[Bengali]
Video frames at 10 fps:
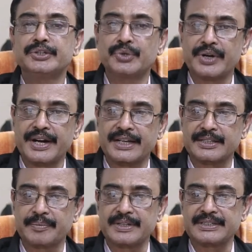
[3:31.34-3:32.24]
ধরে
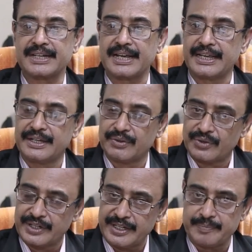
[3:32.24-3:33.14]
রাখতে পারছে না এইগুলো
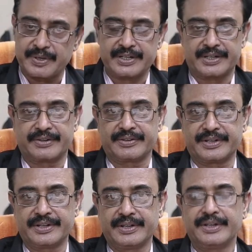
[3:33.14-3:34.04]
নিয়েই প্রেজেন্ট করে
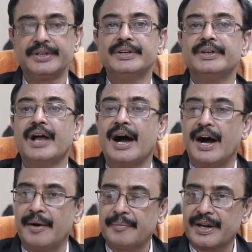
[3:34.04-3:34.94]

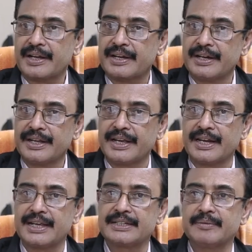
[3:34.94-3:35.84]
আমরা ক্লিনিক্যাল
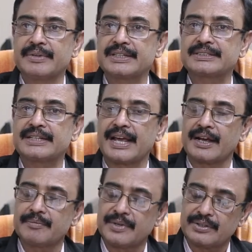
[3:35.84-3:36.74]
এক্সামিনেশানে
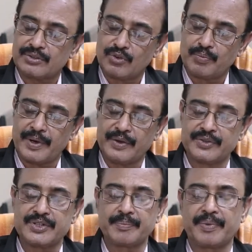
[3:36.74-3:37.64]
একমাত্র উপায়
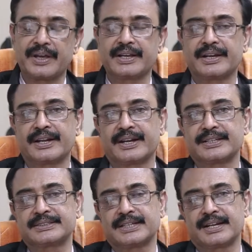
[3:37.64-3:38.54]
হচ্ছে পায়খানা
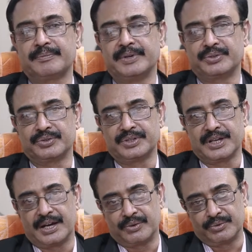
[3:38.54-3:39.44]
রাস্তার ভেতর দিয়ে
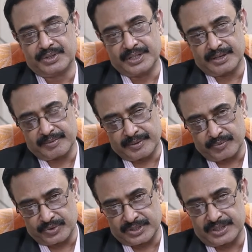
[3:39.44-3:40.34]
আঙুল দিয়ে আমরা
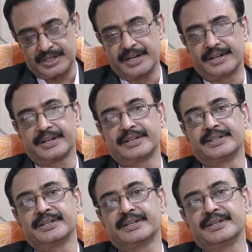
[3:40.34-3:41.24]
প্রস্টেট গ্ল্যান্ডটাকে
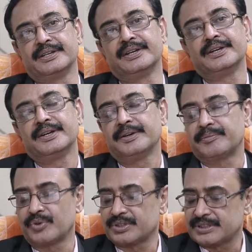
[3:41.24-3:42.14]
দেখি
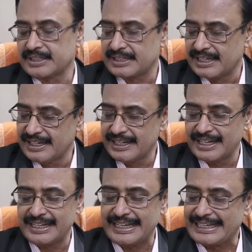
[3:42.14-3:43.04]
প্রস্টেট
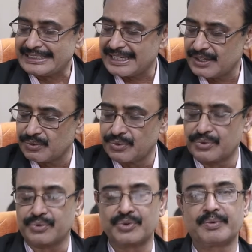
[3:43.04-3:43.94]
ক্লিনিক্যালি এছাড়া অন্য
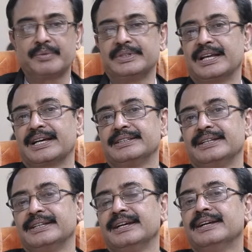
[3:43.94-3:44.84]
কোনোভাবে দেখা
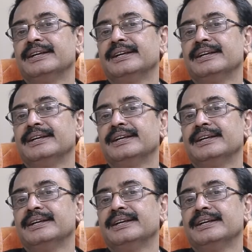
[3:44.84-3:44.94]
যায় না